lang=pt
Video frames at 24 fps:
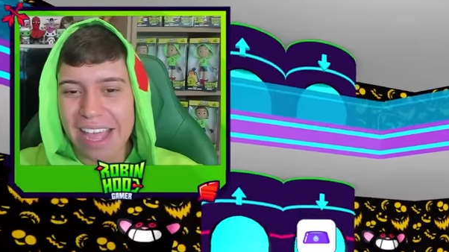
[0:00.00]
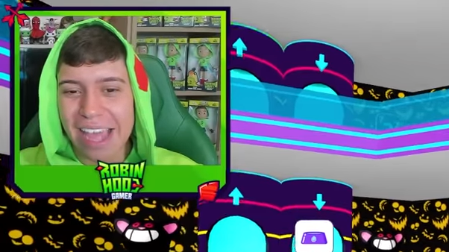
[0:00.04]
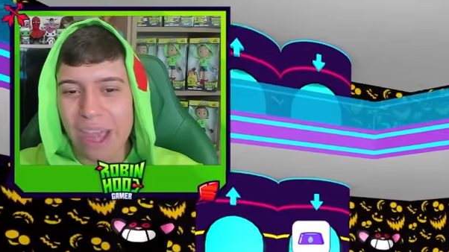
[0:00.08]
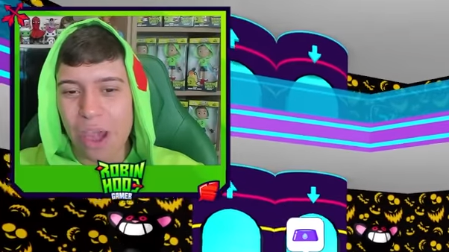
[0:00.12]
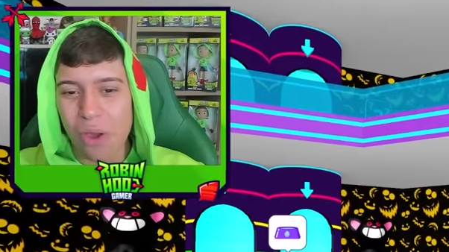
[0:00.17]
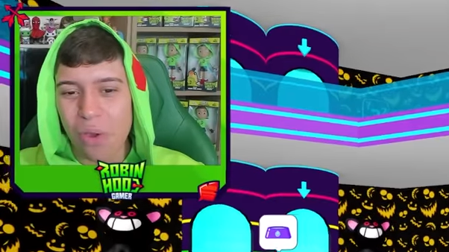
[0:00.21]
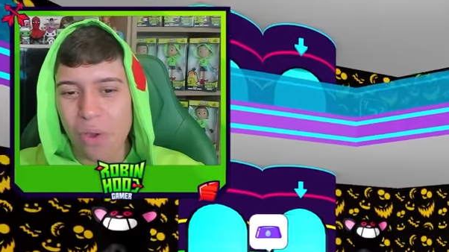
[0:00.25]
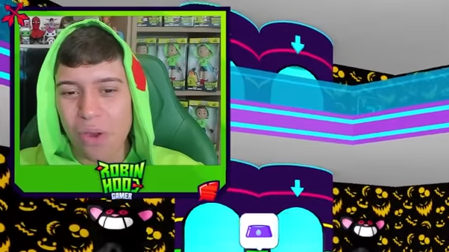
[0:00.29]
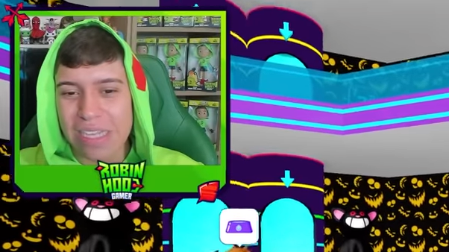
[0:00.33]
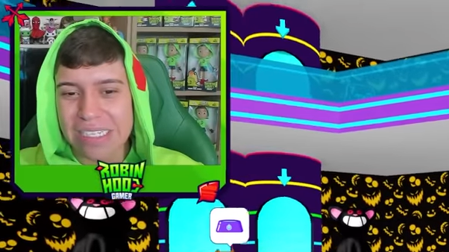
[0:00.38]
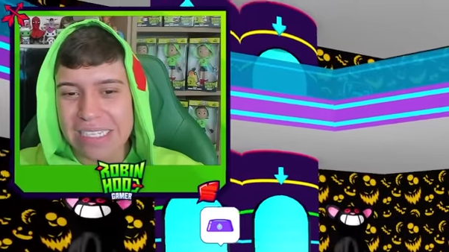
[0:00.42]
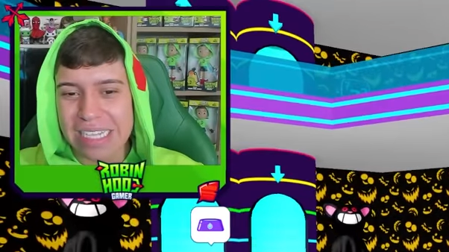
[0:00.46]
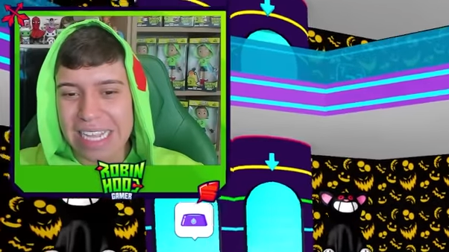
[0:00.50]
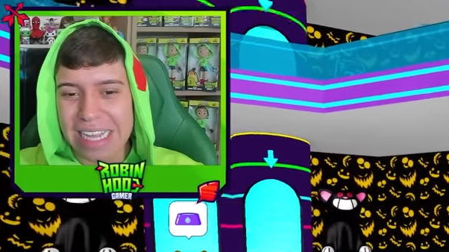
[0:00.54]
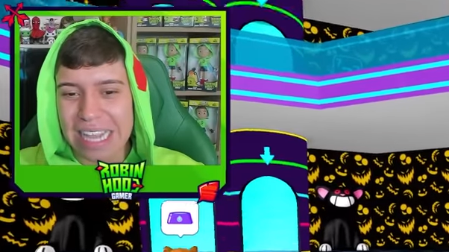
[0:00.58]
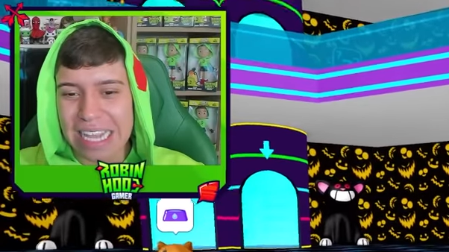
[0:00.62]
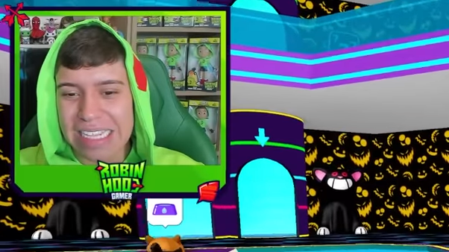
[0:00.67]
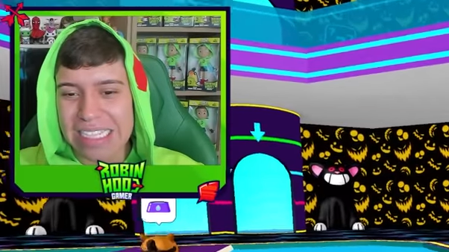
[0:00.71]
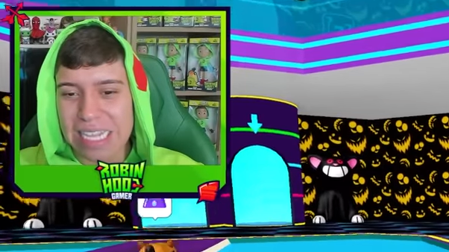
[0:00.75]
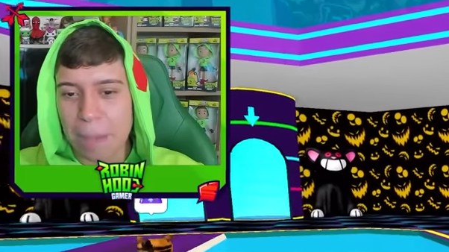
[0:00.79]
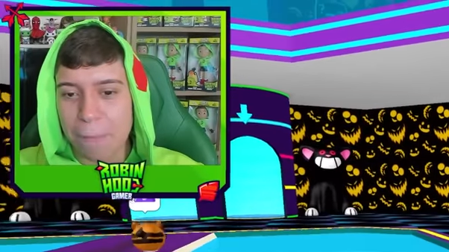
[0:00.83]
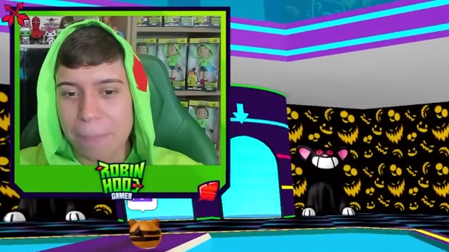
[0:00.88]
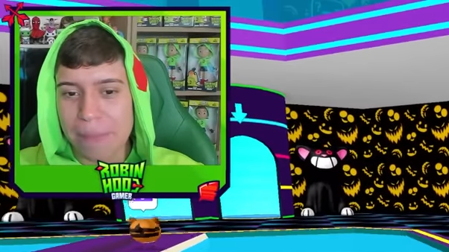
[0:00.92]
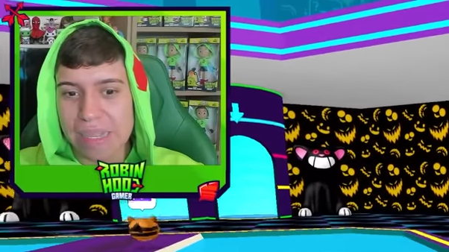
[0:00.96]
Eu gostei
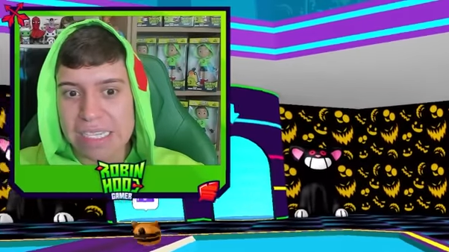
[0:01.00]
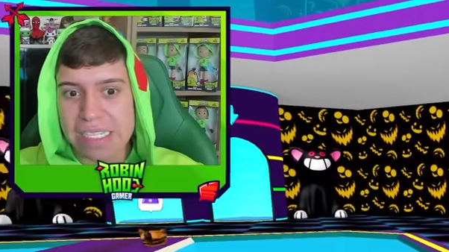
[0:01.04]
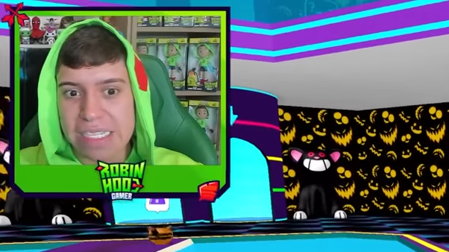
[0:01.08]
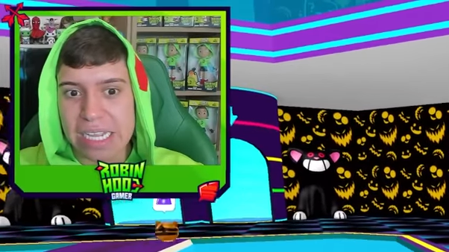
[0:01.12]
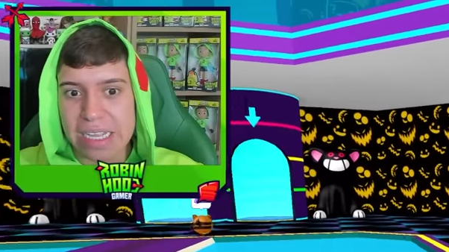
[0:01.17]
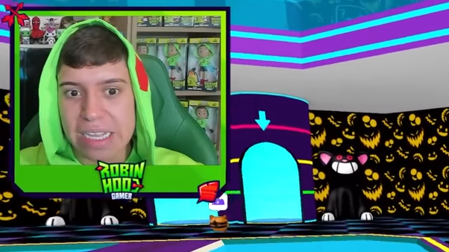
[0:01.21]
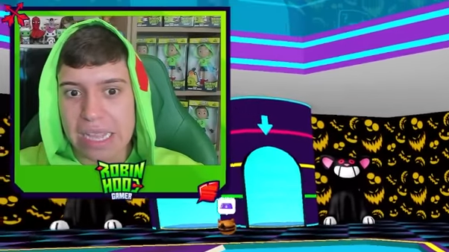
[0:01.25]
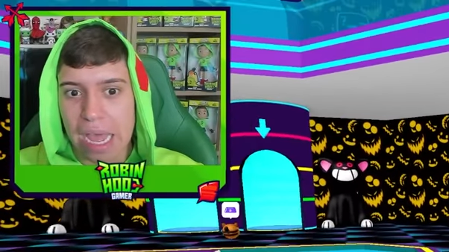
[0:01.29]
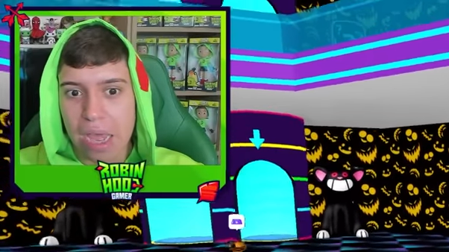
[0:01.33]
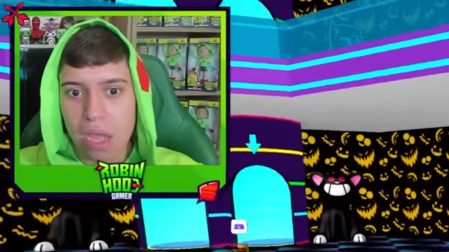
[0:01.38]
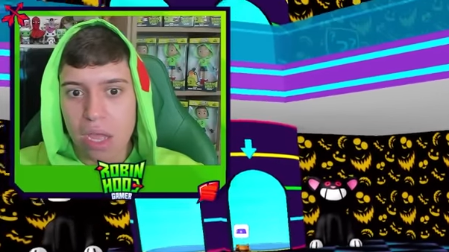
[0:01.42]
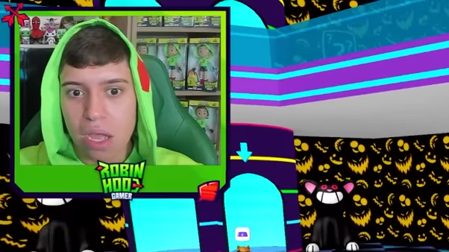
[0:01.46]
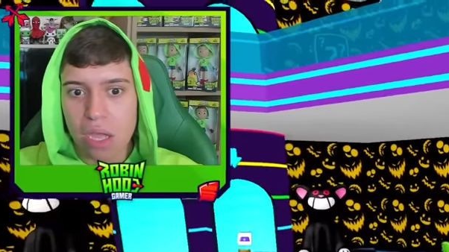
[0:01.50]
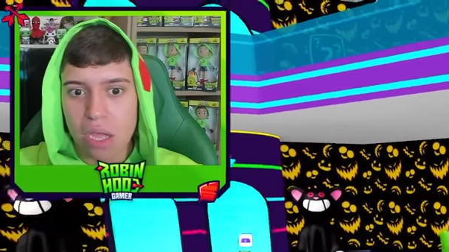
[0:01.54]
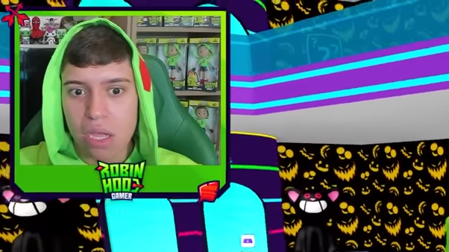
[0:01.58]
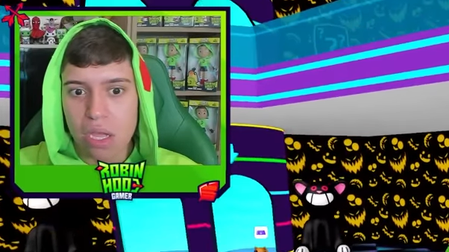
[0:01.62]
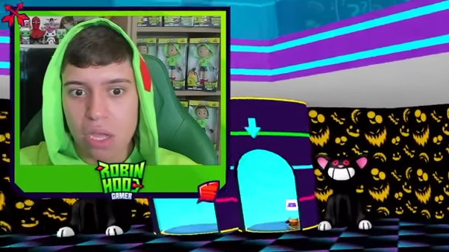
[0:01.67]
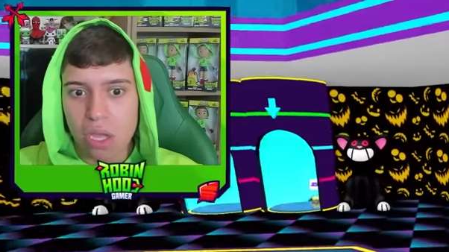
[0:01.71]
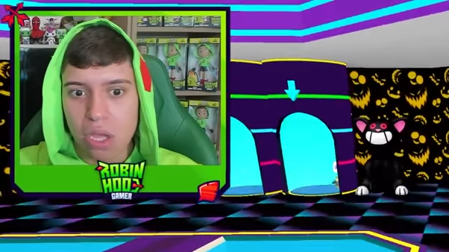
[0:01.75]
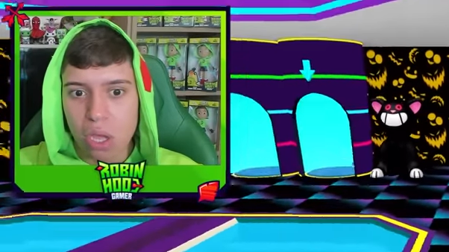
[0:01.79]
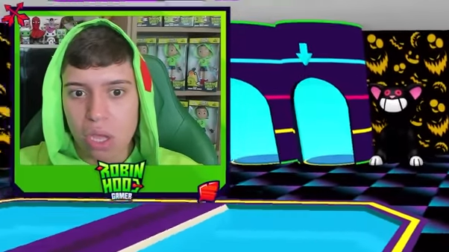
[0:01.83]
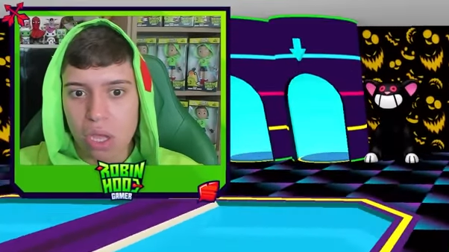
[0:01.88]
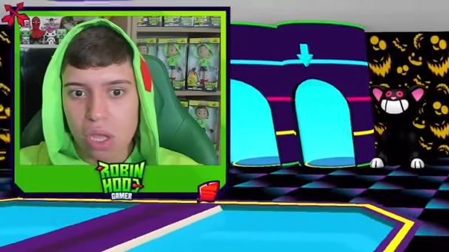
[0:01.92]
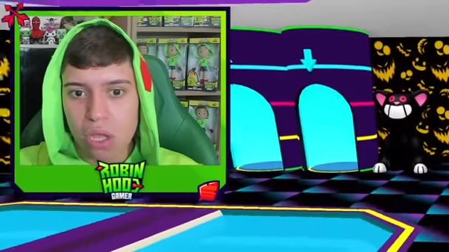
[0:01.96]
dessa piscina.
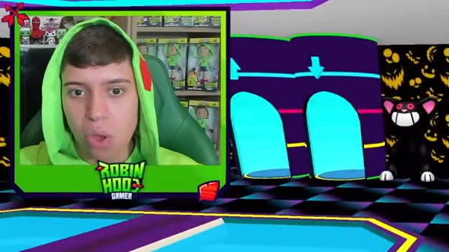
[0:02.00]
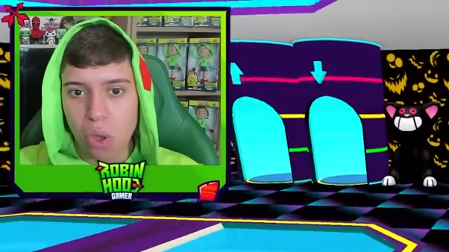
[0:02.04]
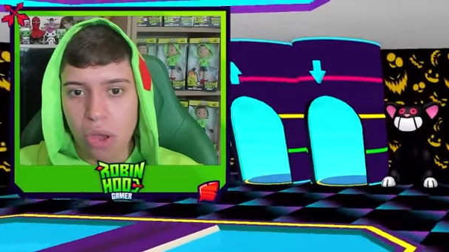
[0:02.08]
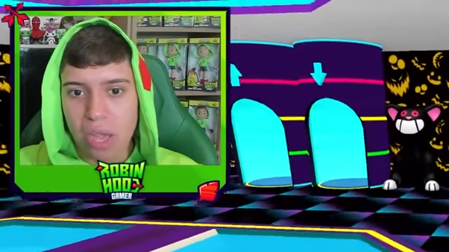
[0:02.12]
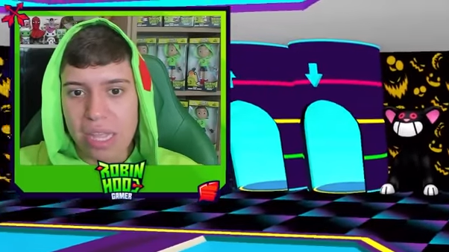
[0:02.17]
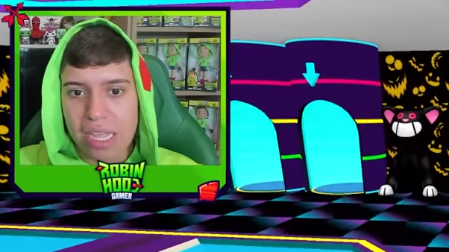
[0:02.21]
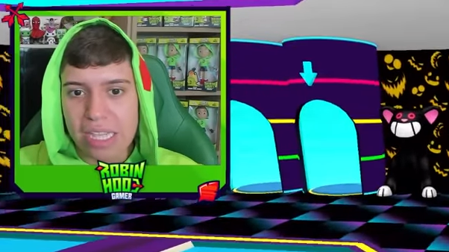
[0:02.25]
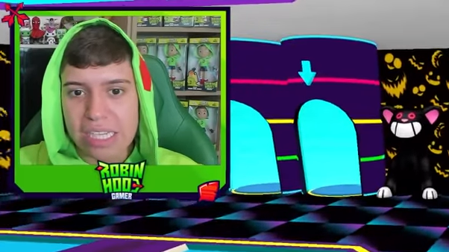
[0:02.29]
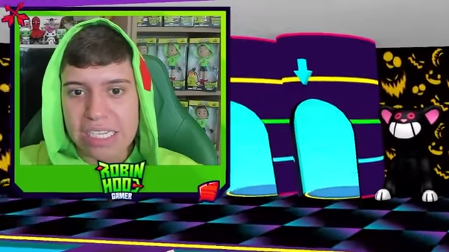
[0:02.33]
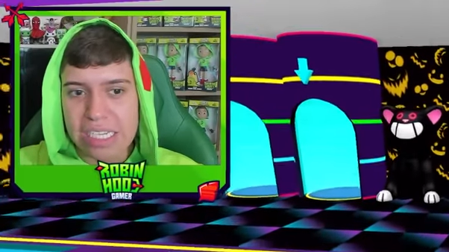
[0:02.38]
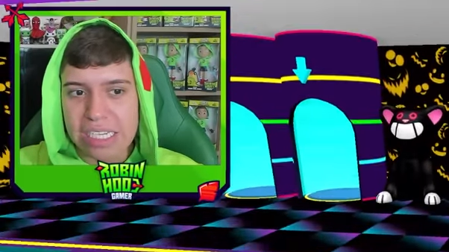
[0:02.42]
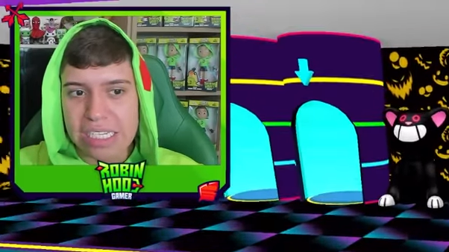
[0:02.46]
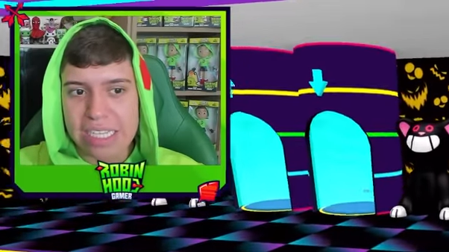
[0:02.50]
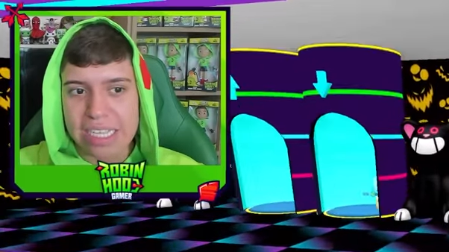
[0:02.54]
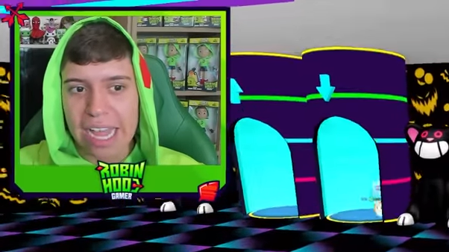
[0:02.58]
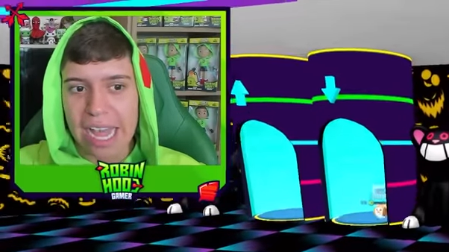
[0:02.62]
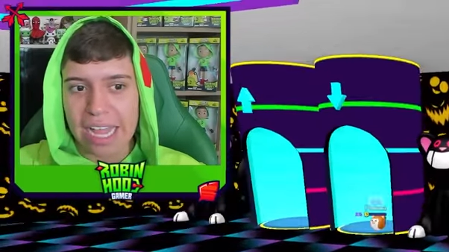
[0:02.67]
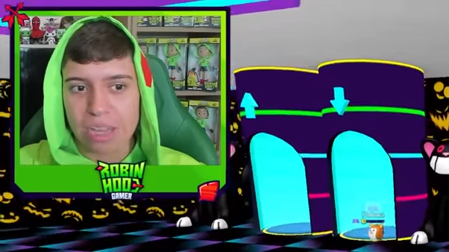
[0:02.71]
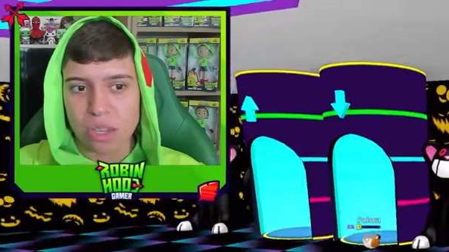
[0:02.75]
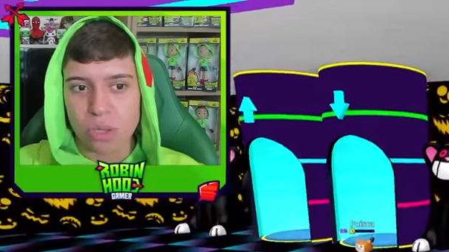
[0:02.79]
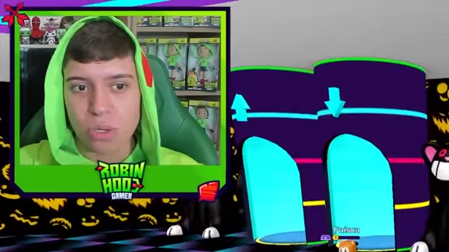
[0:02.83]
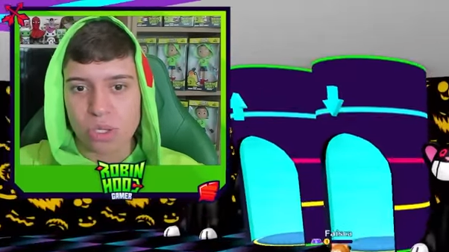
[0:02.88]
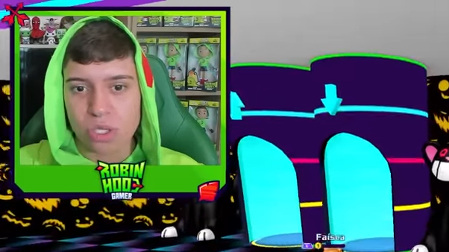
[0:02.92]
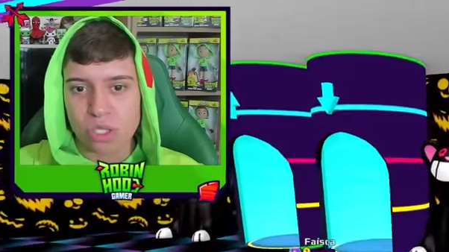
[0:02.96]
E olha esses
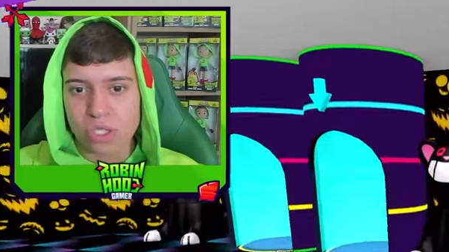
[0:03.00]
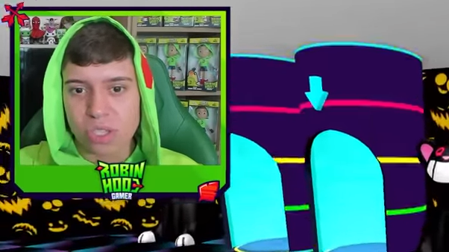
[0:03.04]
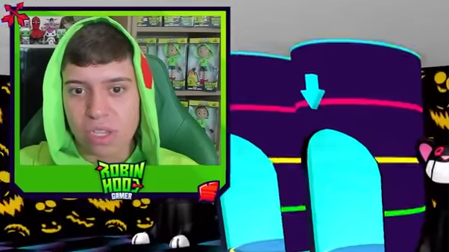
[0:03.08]
gatos.